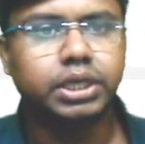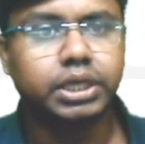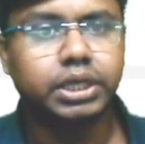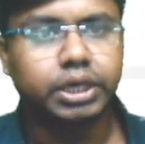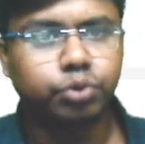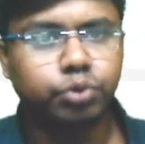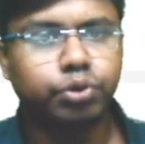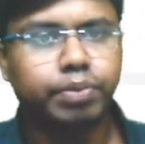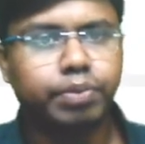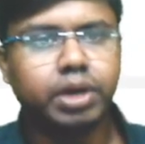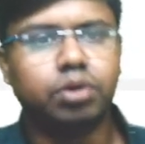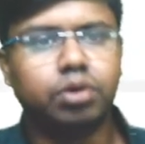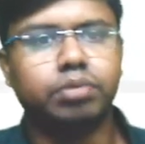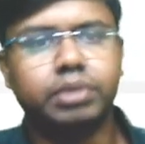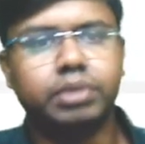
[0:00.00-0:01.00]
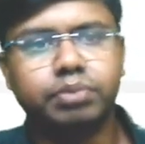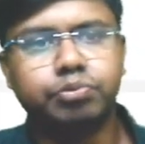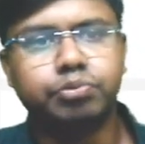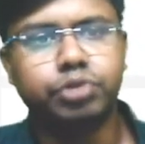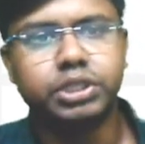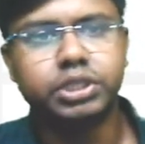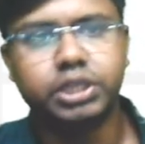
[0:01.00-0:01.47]
রিক্রুটমেন্ট হবে
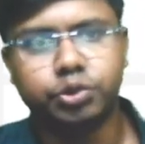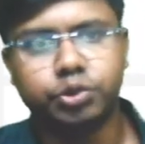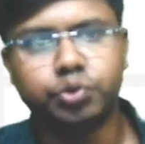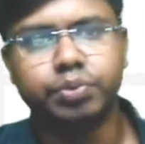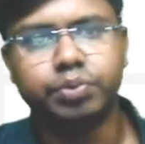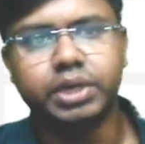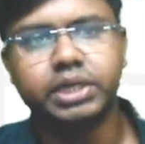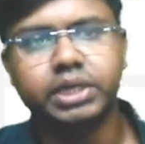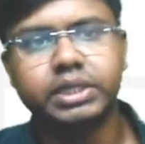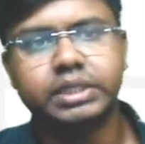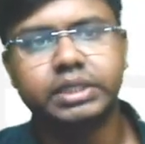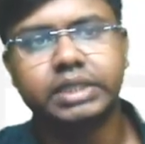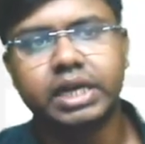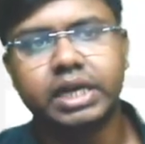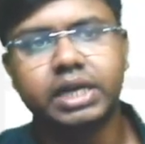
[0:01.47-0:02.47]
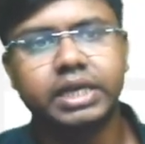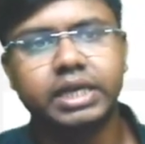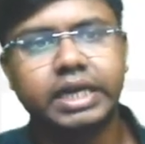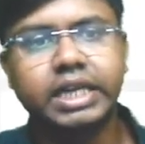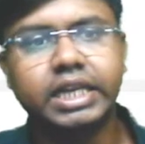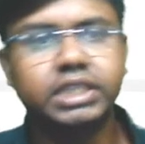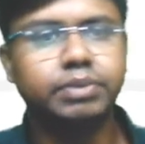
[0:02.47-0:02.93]
পুলিশ রিক্রুটমেন্ট তার
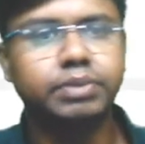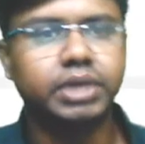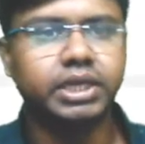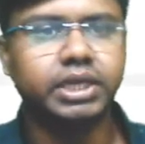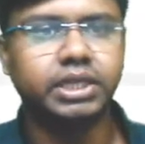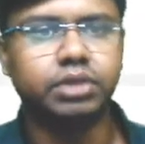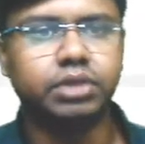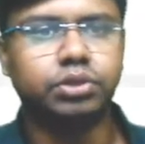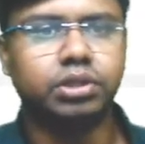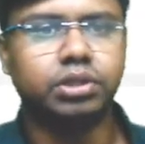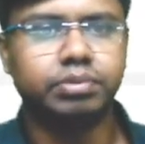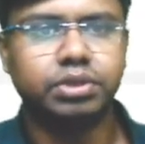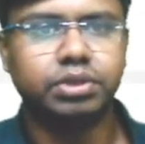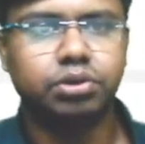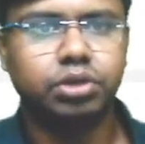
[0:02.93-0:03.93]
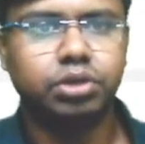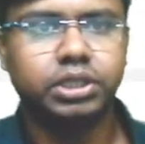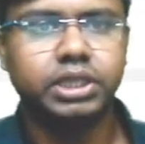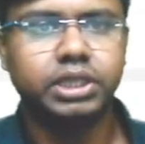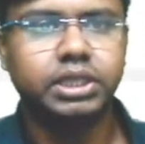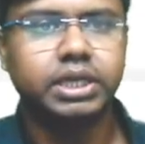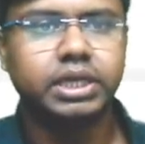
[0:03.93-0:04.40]
এলিজিবিলিটি কি হতে হবে
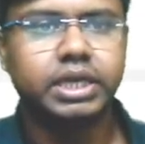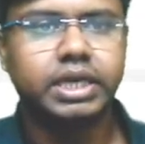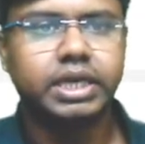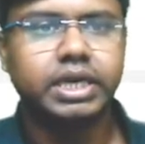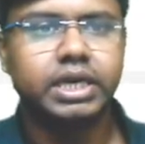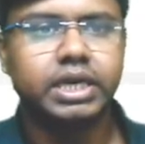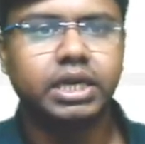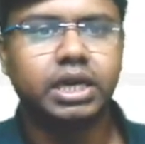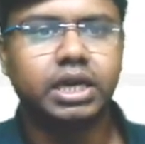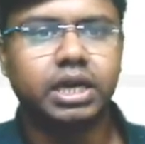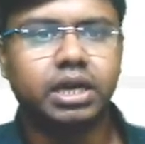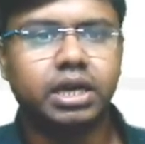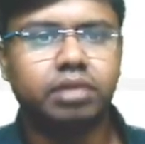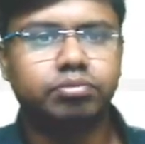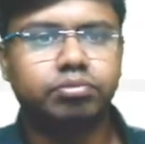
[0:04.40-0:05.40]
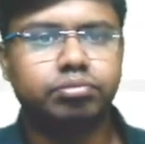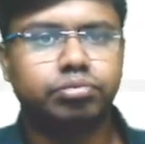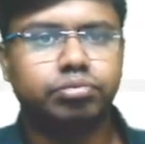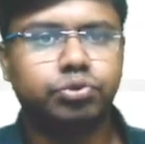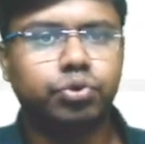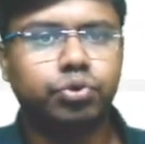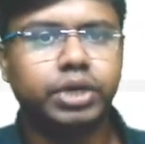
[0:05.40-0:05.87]
অর্থাৎ
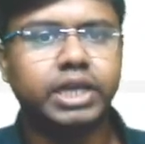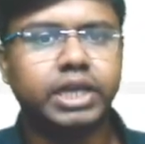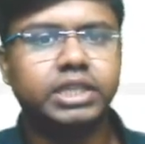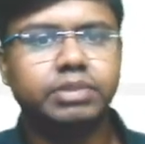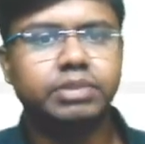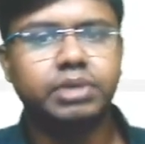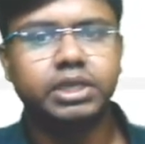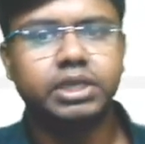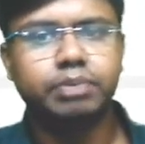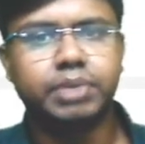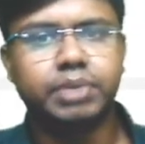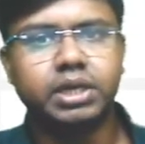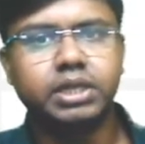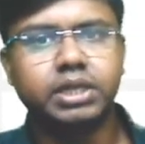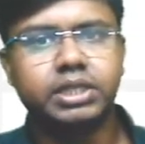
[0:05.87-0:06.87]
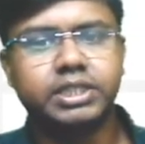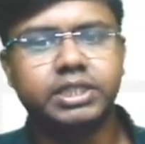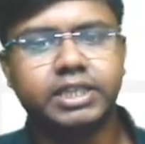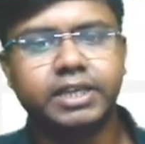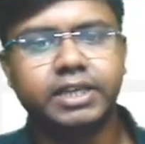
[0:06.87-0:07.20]
কোন এলিজিবিলিটি পেলে সে